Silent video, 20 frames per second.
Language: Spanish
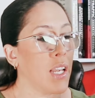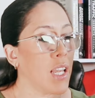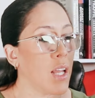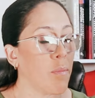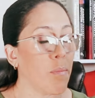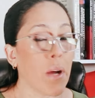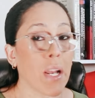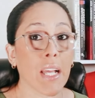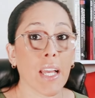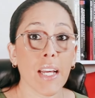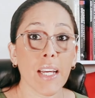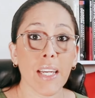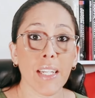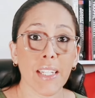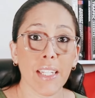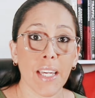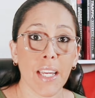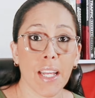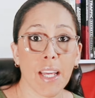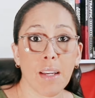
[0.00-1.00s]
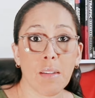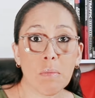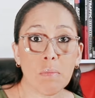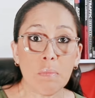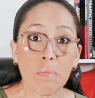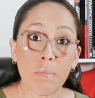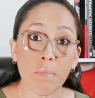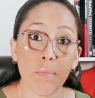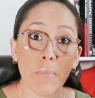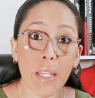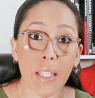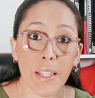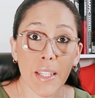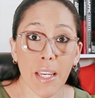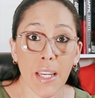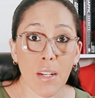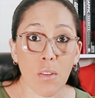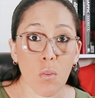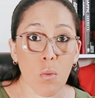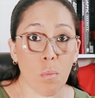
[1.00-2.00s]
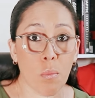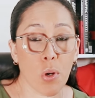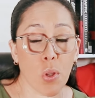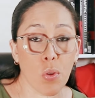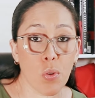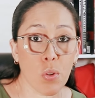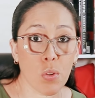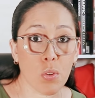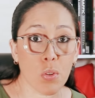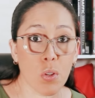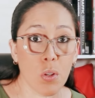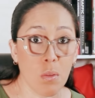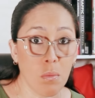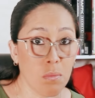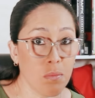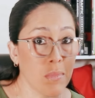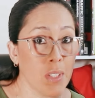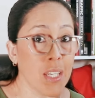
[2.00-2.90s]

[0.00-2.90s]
la marca que quiere vender un producto